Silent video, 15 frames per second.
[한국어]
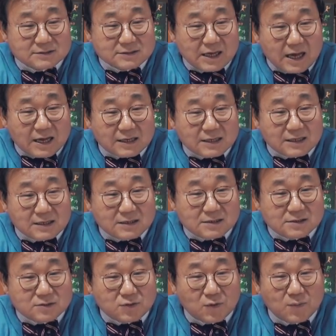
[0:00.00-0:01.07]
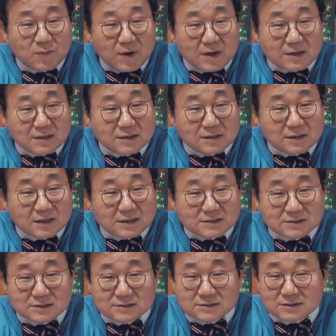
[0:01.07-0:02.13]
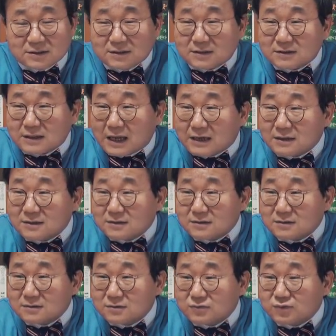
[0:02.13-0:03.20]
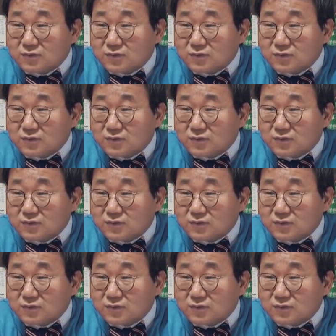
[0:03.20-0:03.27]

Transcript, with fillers: 자기를 도모하는 거에 있어서 나는